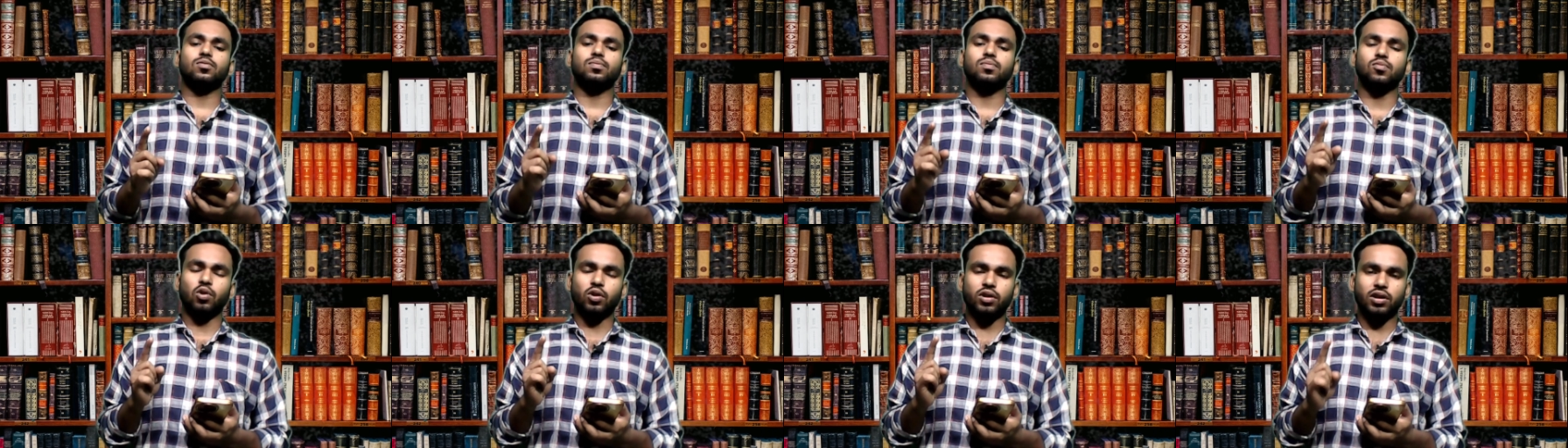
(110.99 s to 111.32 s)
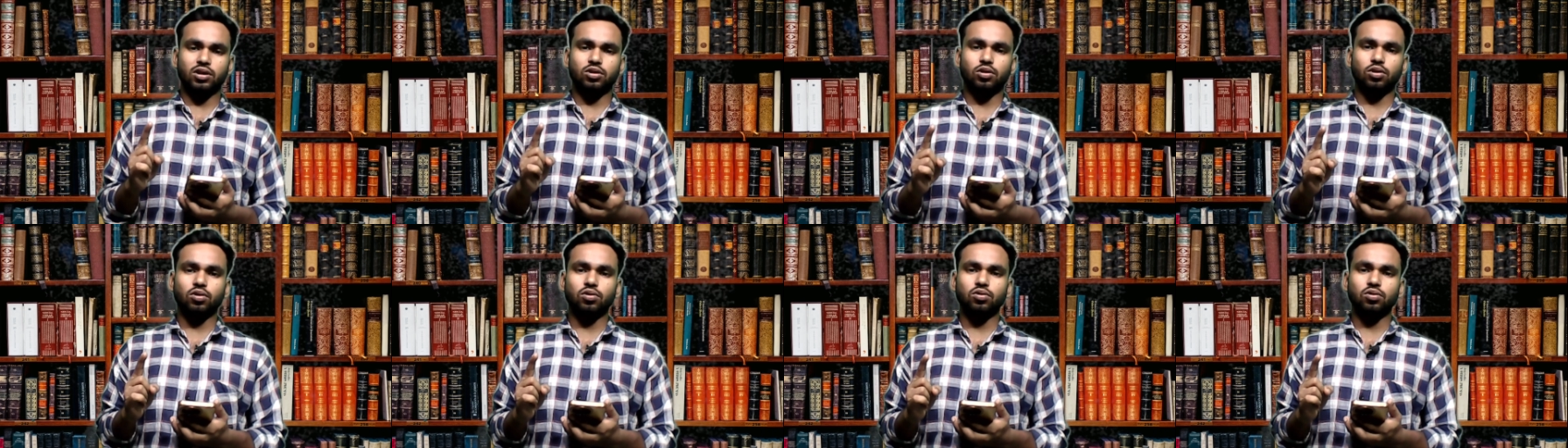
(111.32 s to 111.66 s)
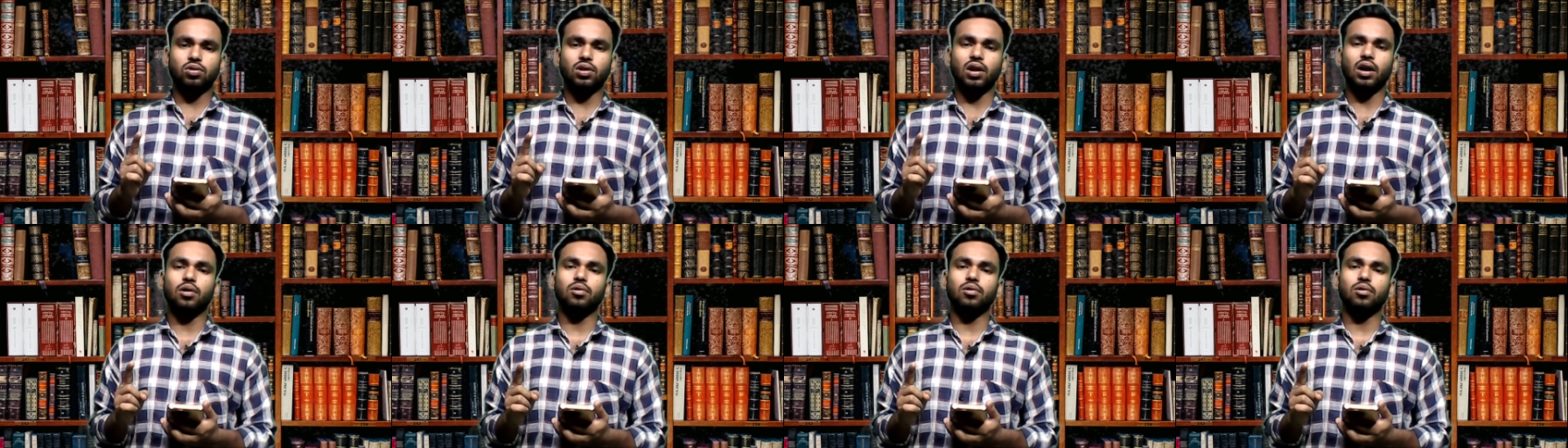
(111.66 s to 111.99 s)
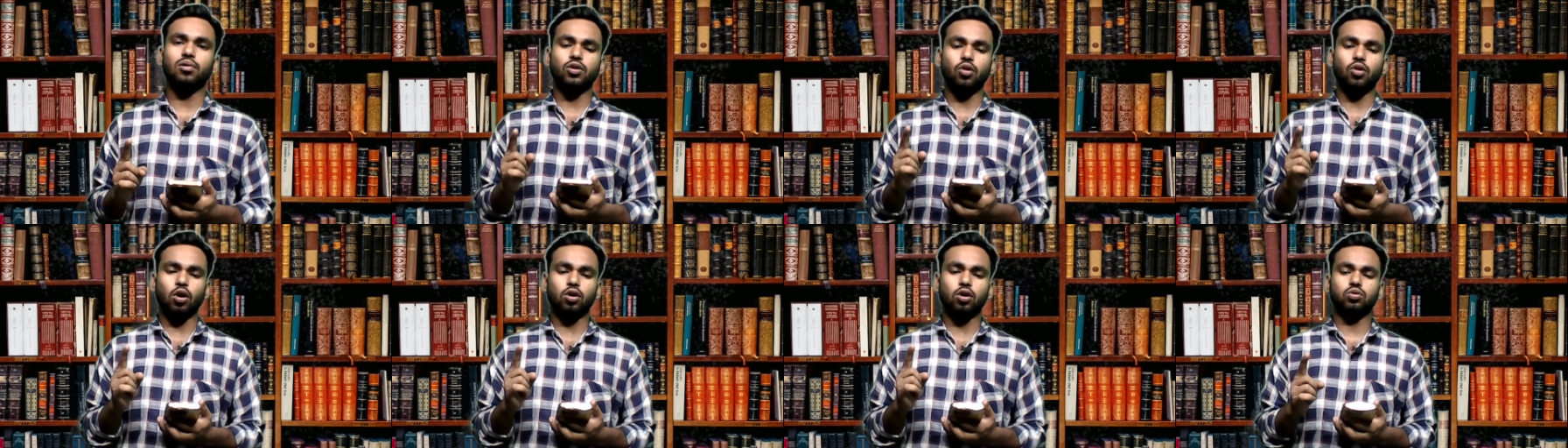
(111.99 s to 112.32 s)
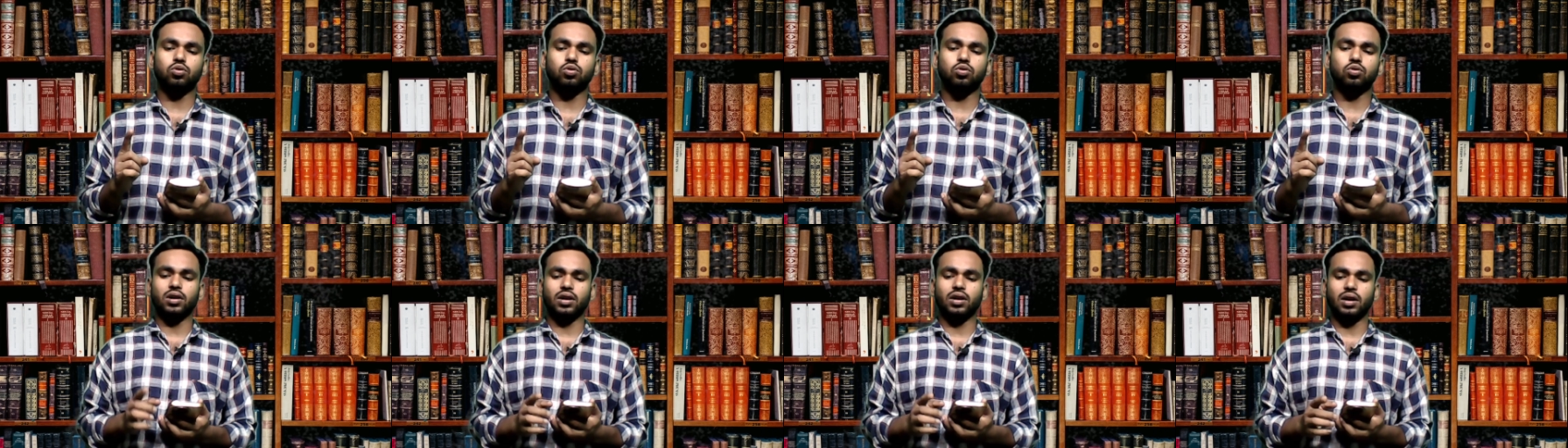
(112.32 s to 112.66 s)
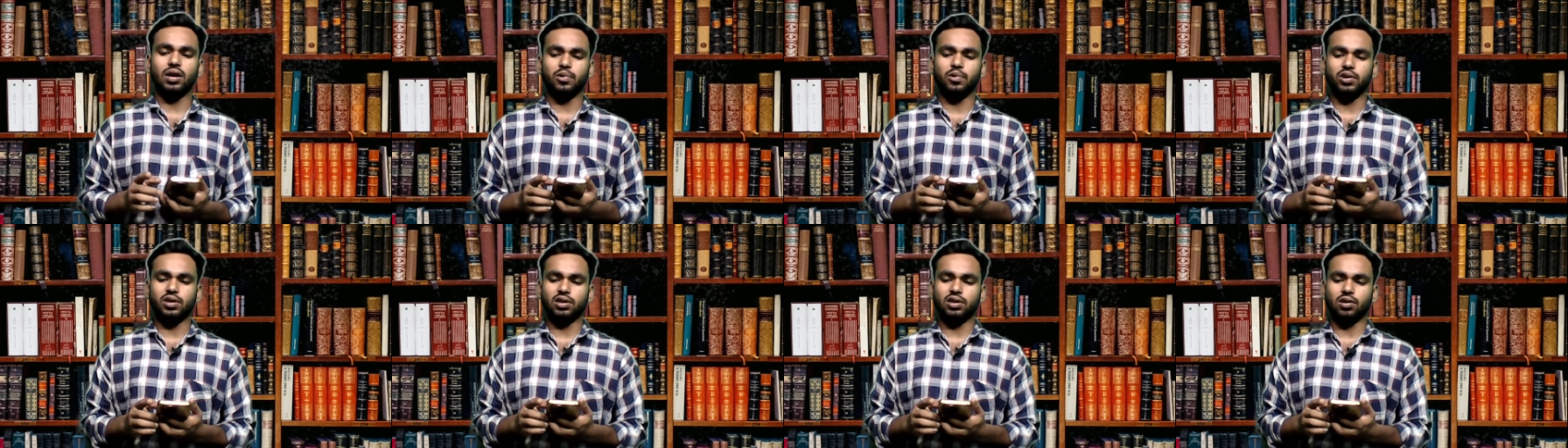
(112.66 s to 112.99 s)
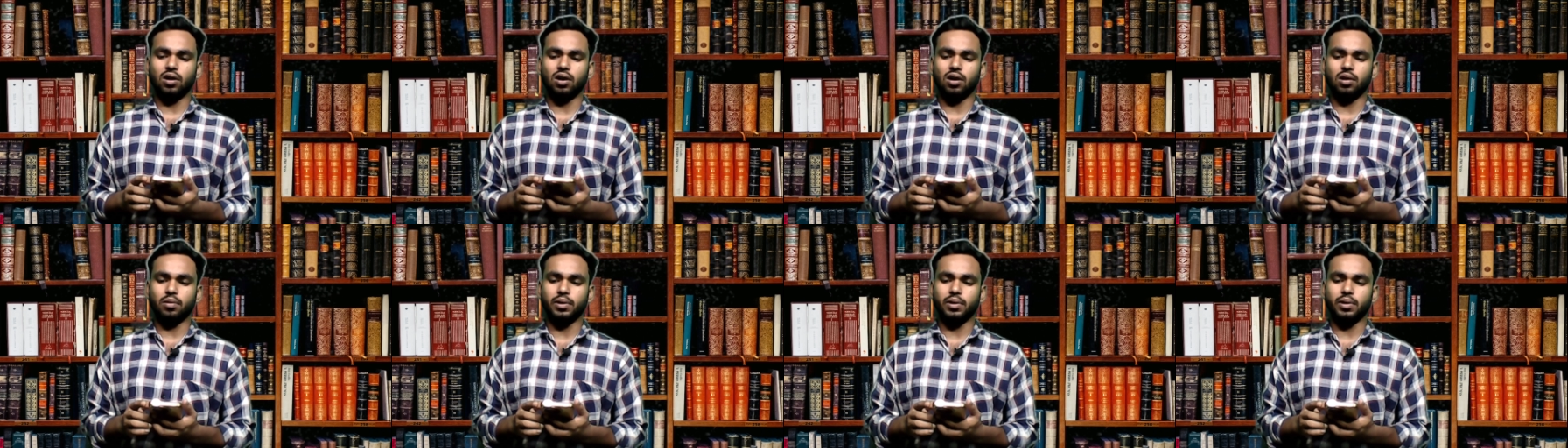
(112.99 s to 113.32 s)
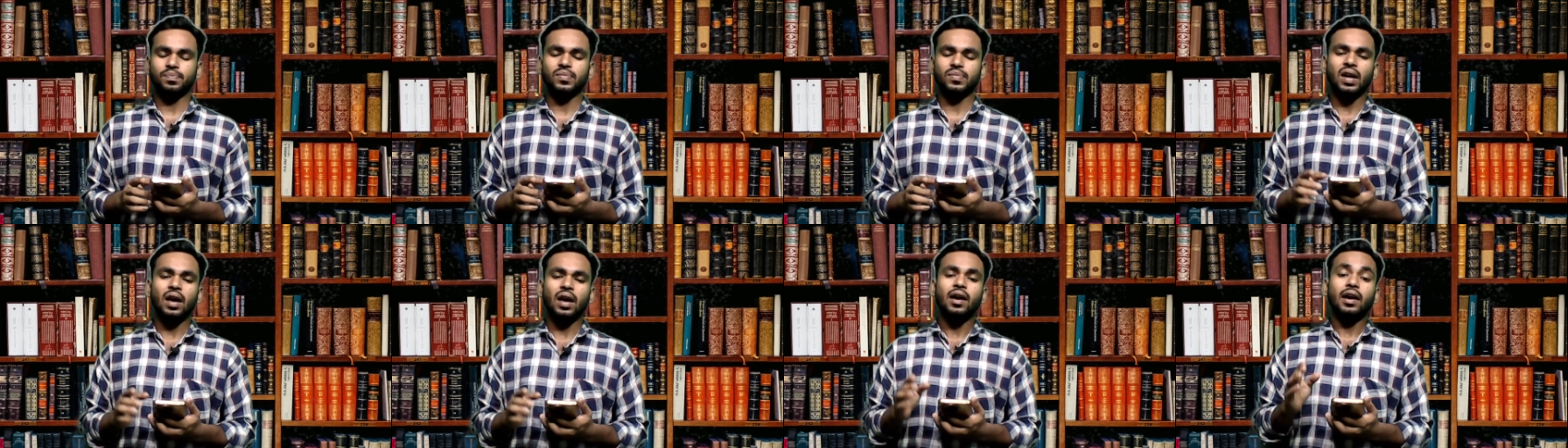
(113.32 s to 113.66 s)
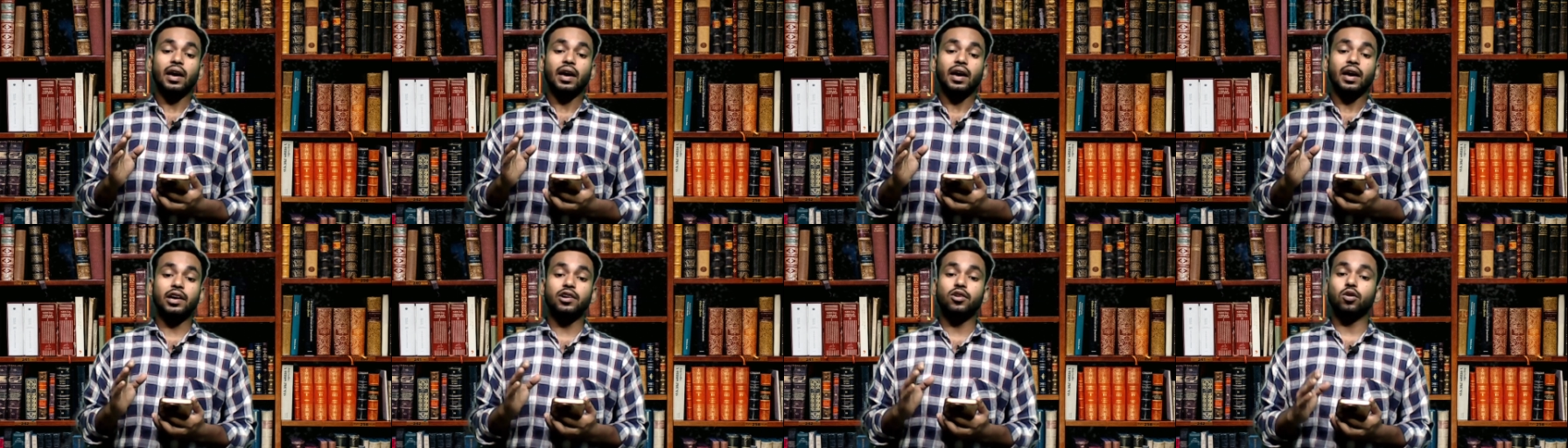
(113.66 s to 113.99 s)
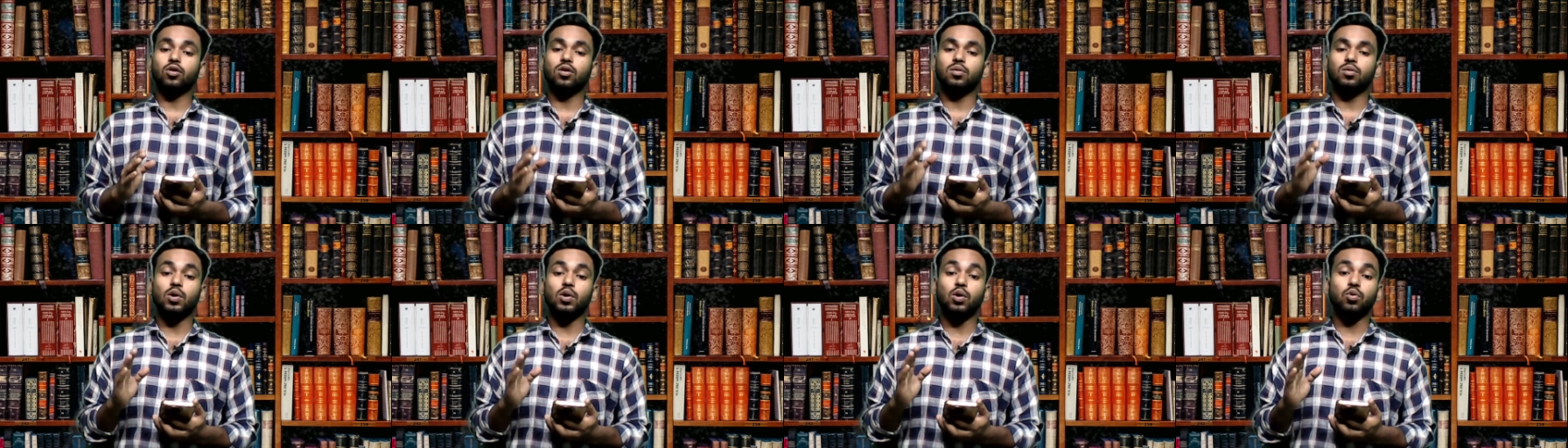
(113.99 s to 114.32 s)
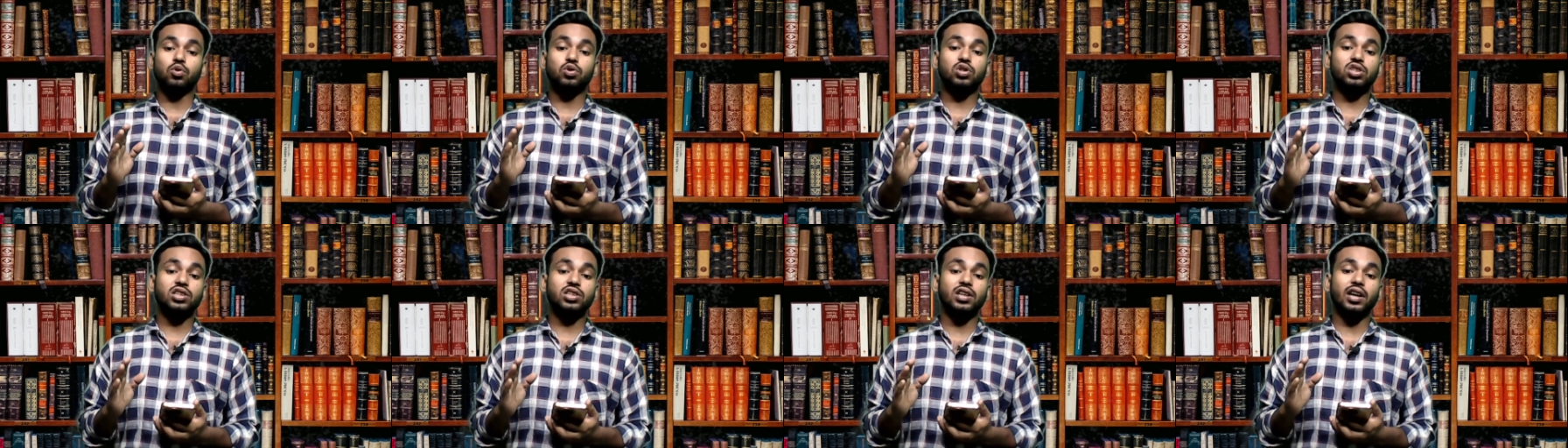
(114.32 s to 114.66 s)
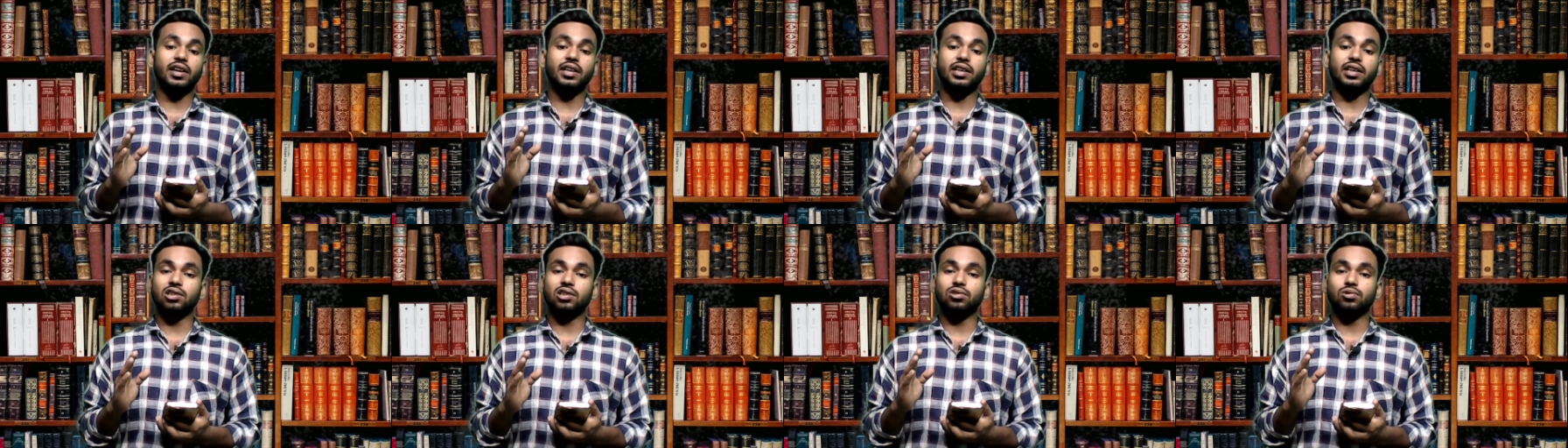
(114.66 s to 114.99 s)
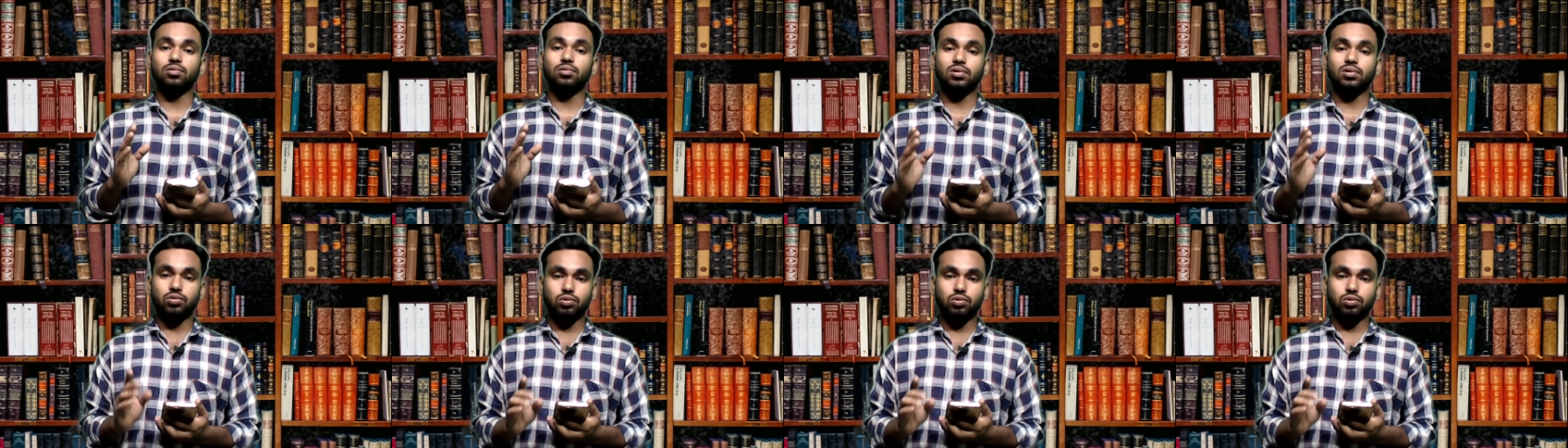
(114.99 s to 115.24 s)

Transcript: ময়না তদন্ত না হলে রক্তগঙ্গা বইয়ে দেওয়া হবে এইরকমও হুঁশিয়ারি কিন্তু